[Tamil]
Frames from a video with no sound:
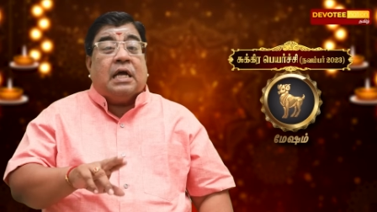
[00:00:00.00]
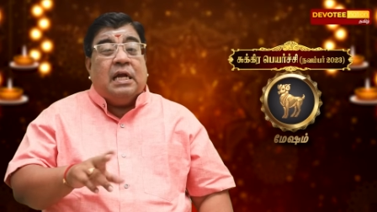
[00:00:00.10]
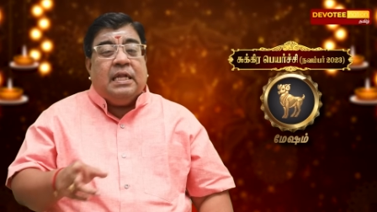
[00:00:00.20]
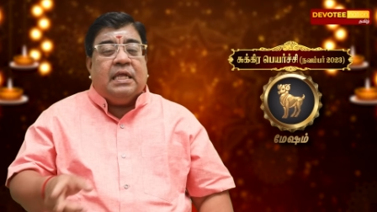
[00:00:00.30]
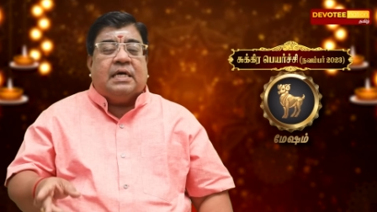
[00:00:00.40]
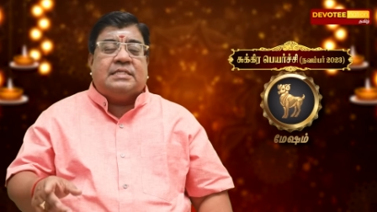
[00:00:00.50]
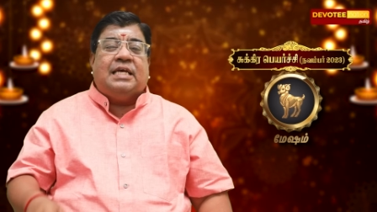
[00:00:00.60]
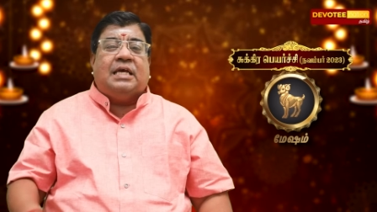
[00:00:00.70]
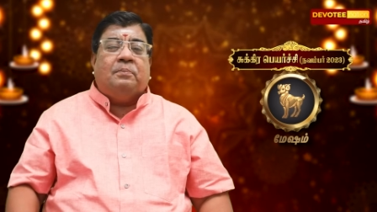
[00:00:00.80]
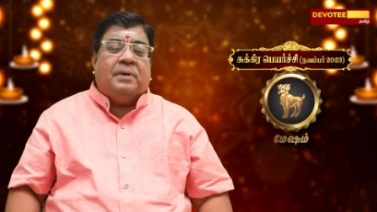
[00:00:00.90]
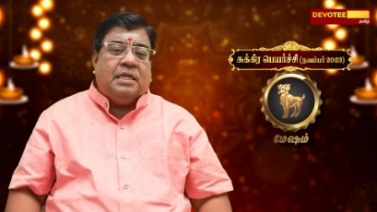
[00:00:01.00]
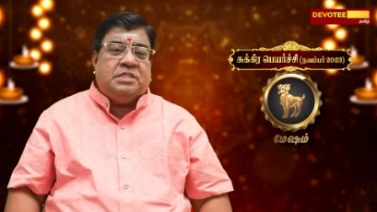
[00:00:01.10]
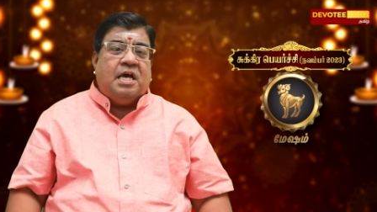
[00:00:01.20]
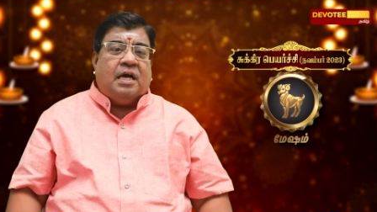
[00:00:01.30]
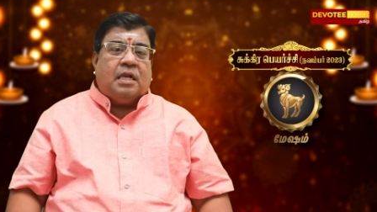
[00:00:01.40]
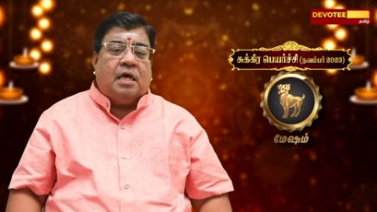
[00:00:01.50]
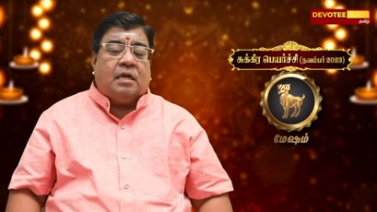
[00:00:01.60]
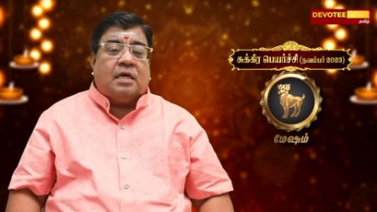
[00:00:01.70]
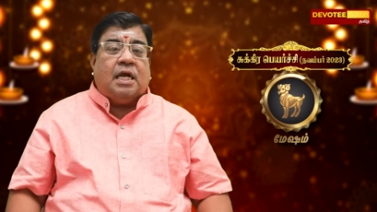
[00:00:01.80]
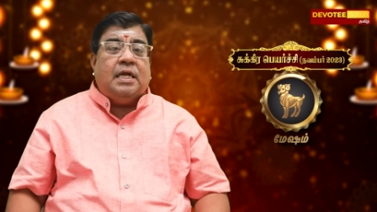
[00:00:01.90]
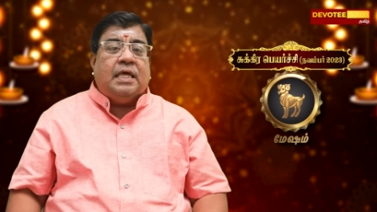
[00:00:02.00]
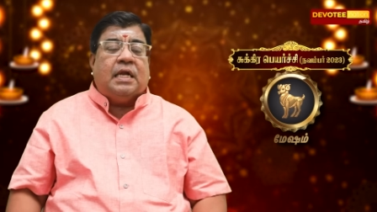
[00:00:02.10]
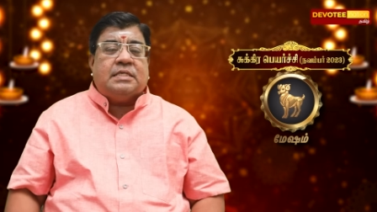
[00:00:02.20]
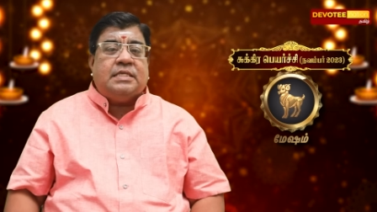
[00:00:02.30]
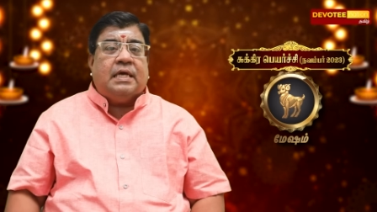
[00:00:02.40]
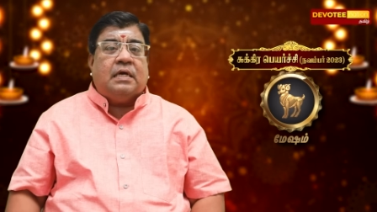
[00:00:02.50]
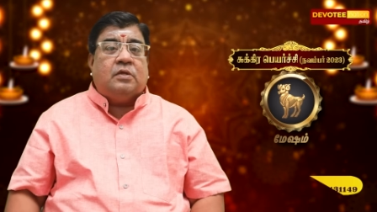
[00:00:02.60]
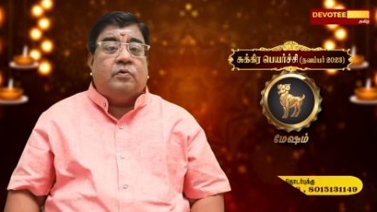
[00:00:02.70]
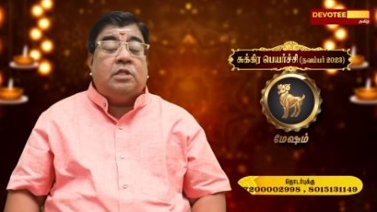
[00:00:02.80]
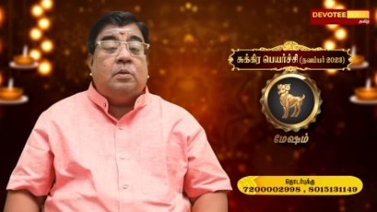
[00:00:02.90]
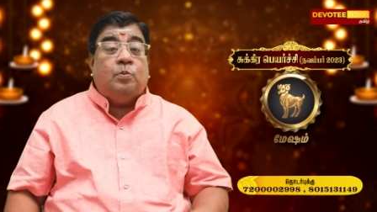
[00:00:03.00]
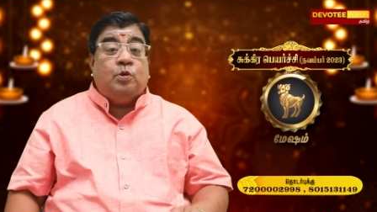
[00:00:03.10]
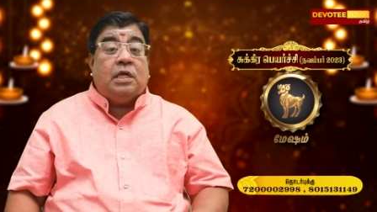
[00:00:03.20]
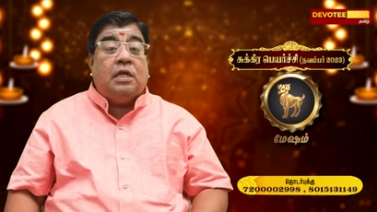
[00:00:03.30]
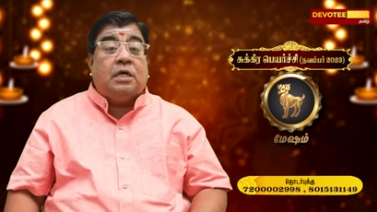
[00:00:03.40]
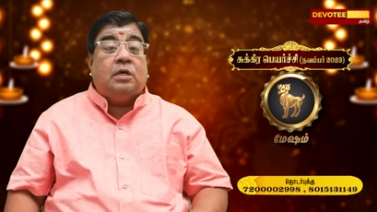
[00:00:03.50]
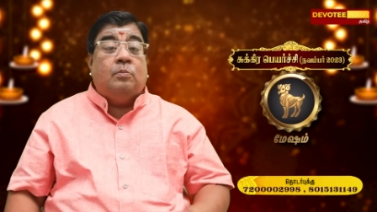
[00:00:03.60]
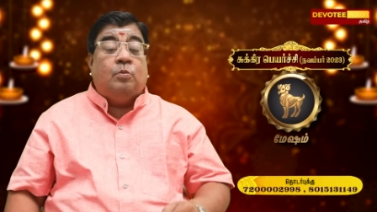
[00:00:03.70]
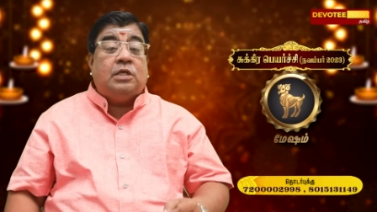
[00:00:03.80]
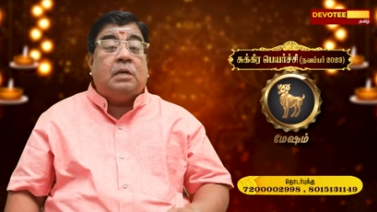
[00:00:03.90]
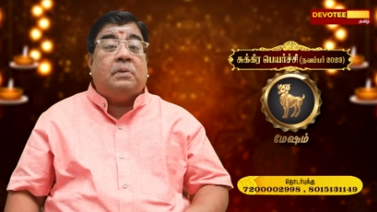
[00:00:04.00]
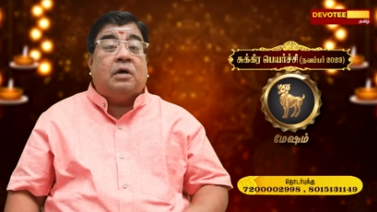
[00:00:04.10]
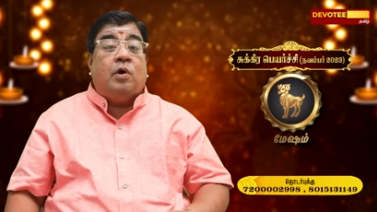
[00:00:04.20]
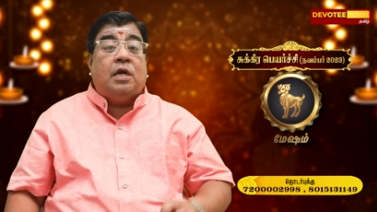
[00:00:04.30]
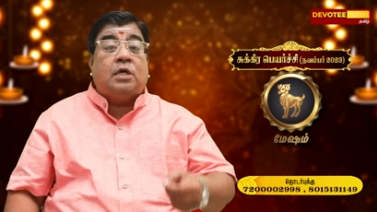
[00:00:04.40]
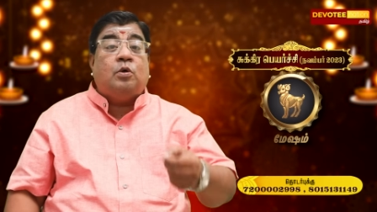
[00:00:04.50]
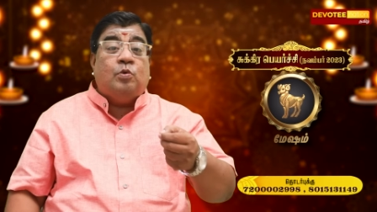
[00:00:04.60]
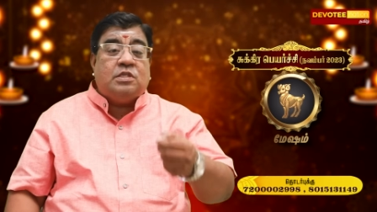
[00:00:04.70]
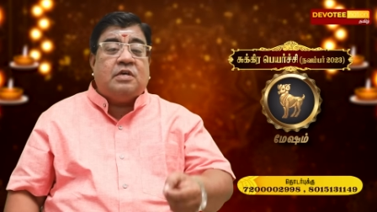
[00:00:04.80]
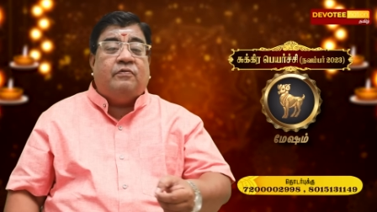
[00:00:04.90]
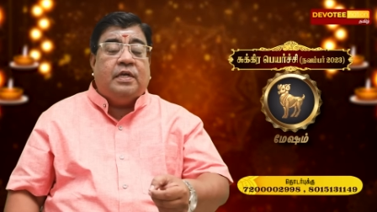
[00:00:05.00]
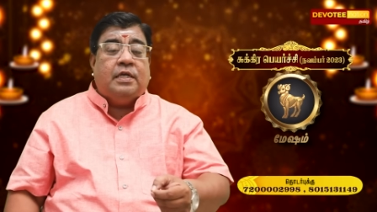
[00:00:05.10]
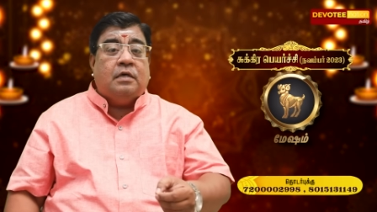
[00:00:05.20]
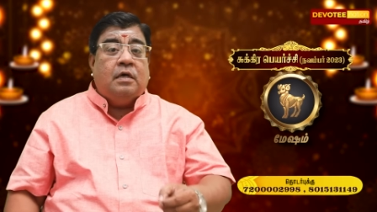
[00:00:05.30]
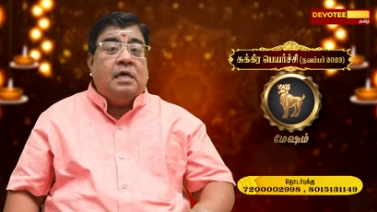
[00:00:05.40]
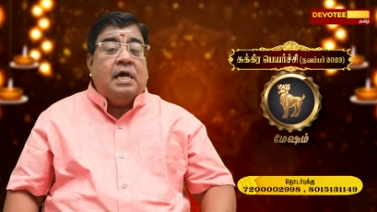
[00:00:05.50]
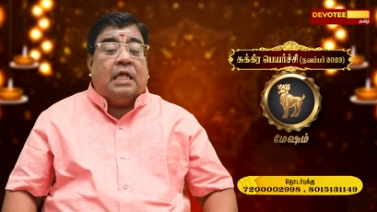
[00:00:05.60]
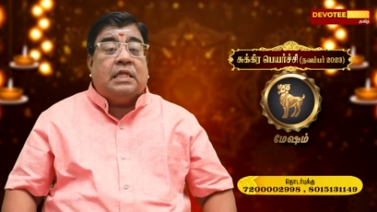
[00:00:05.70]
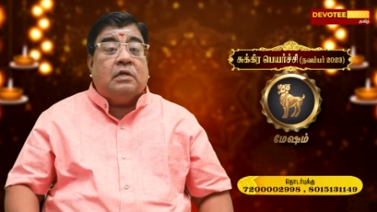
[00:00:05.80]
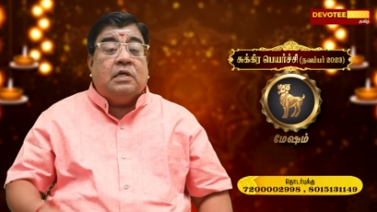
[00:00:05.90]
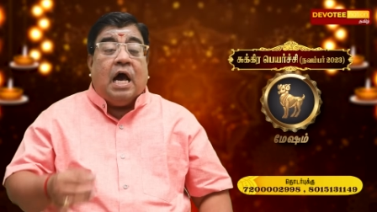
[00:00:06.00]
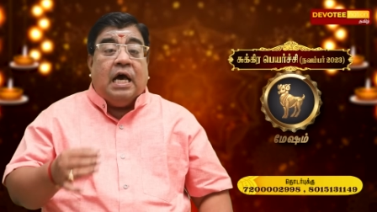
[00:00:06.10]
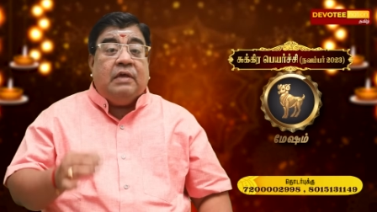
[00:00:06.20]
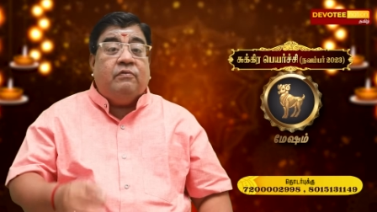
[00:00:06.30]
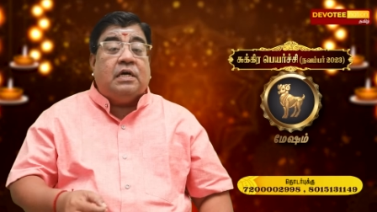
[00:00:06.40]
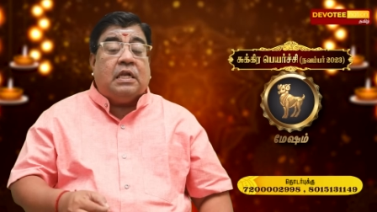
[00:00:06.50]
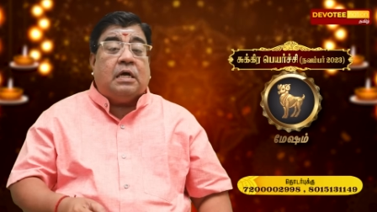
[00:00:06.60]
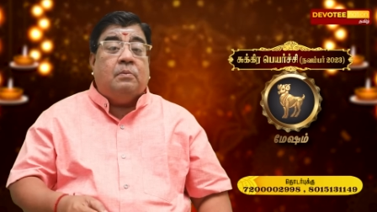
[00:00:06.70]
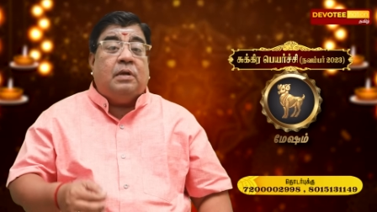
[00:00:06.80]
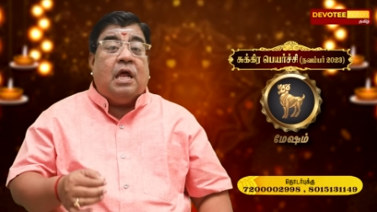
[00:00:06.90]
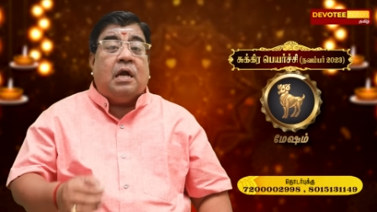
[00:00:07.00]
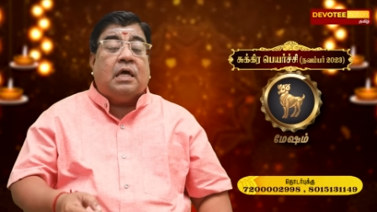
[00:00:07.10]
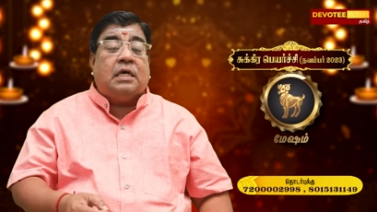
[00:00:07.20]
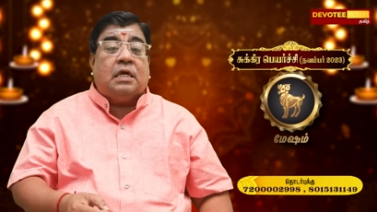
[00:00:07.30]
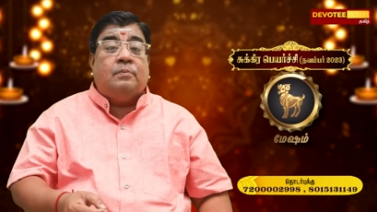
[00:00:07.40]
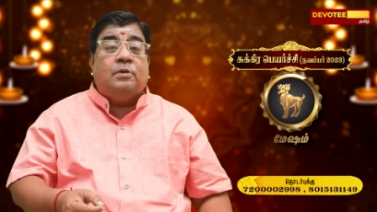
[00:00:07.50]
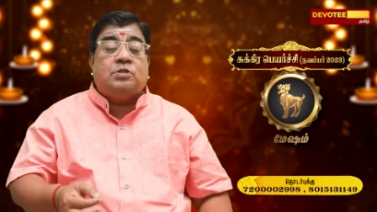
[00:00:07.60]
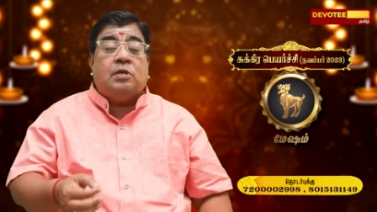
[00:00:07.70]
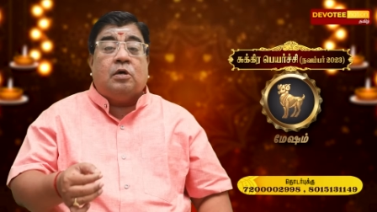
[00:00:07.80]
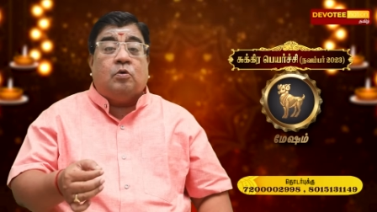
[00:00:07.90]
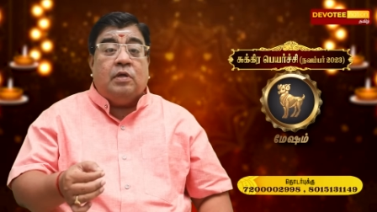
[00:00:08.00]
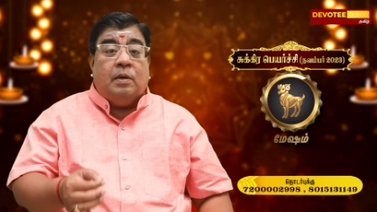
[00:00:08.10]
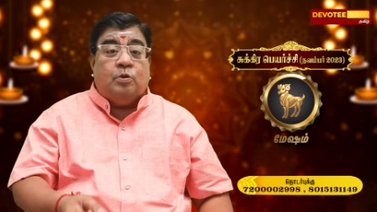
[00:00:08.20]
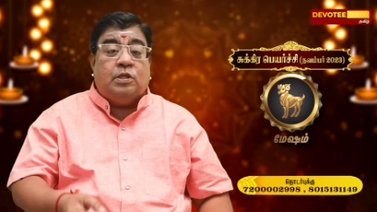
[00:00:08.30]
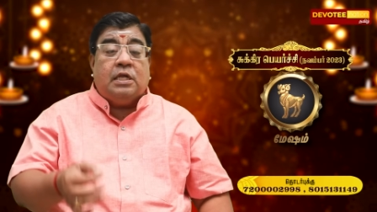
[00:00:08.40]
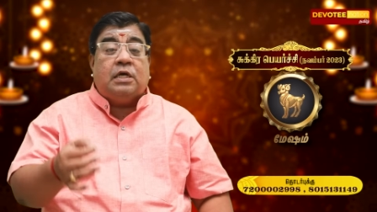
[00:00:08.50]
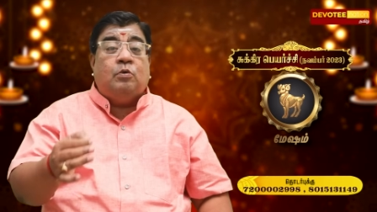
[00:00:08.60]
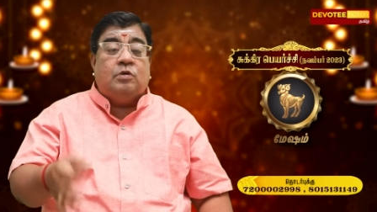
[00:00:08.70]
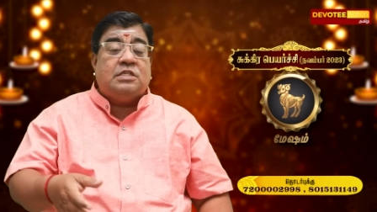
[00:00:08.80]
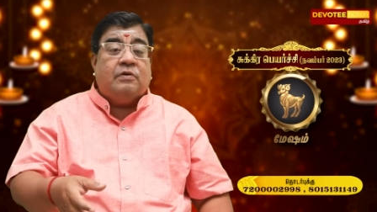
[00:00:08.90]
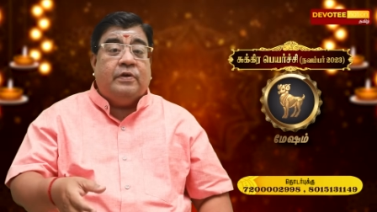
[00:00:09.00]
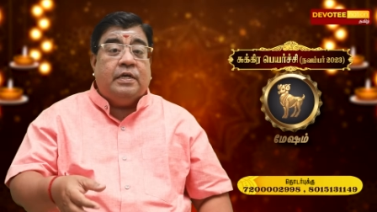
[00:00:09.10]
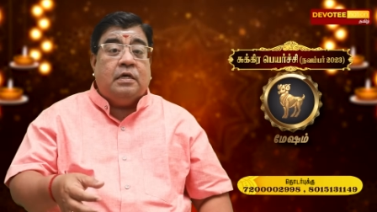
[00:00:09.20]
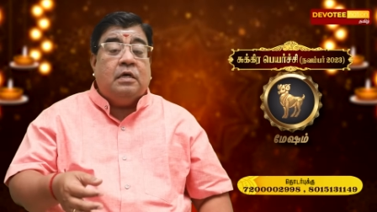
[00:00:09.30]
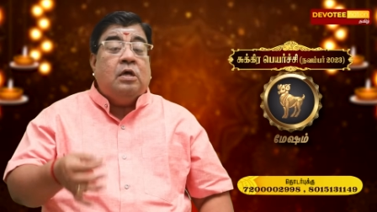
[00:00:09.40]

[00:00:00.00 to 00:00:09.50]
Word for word: கன்னி ராசிக்கு பயிற்சி ஆகிறார் கன்னி ராசிங்கிறது வந்து புதனுக்கு புதன் பகவானுக்கு உச்ச வீடு அதாவது அறிவு கிரகம் ஞான கிரகம்னு சொல்லக்கூடிய புதனுக்கு உச்ச வீடு